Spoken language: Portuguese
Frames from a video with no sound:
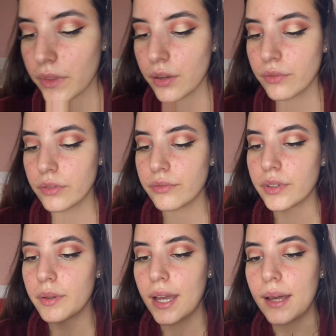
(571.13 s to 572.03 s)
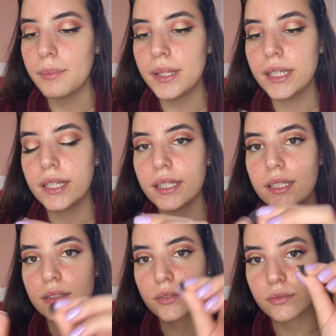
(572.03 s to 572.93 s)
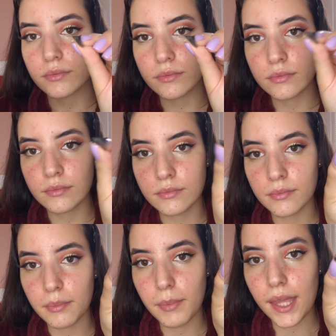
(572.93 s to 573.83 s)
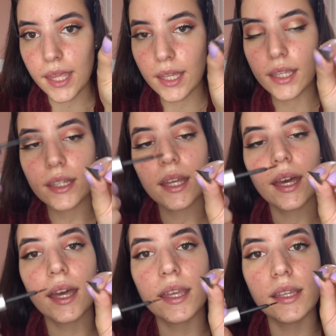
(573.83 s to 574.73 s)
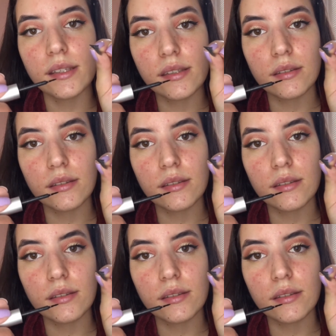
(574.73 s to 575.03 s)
eu vou vir aplicando bem aqui na raiz.